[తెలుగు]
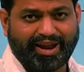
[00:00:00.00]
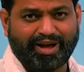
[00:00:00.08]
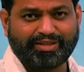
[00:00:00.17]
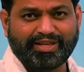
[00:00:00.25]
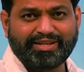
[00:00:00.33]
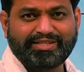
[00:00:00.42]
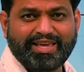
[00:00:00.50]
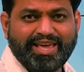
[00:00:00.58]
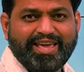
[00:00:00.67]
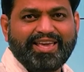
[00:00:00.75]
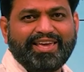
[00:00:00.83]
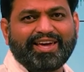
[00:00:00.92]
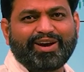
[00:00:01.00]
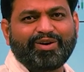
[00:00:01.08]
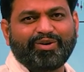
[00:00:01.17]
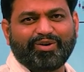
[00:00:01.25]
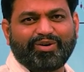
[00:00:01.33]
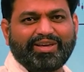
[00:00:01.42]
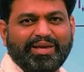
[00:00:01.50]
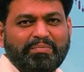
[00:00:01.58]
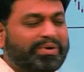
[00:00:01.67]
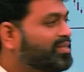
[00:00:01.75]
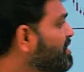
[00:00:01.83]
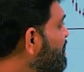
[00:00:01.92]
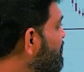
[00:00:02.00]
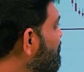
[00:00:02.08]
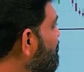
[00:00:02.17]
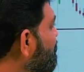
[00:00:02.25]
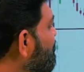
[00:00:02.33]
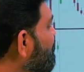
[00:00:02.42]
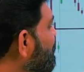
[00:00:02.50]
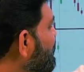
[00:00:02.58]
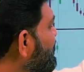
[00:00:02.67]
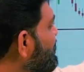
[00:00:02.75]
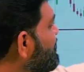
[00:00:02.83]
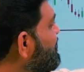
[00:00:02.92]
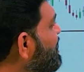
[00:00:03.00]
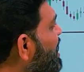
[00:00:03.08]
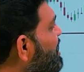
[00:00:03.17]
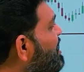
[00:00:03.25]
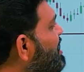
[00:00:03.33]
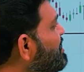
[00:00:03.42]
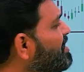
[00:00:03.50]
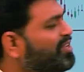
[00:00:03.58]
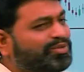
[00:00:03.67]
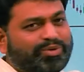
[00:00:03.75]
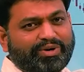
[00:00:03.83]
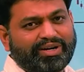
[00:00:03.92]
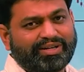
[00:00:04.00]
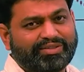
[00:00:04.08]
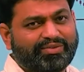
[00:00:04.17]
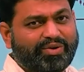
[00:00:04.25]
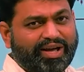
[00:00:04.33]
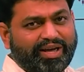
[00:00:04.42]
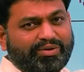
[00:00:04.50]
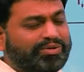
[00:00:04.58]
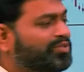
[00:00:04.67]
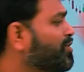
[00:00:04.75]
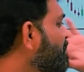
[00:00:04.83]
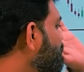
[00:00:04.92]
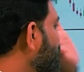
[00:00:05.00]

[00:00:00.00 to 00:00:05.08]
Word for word: నాకు తెలిసి ఈ ఇయర్లో ఈ మధ్య కాలంలో ఇంత ర్యాలీ అయితే నేను చూడలేదు ఒకే రోజు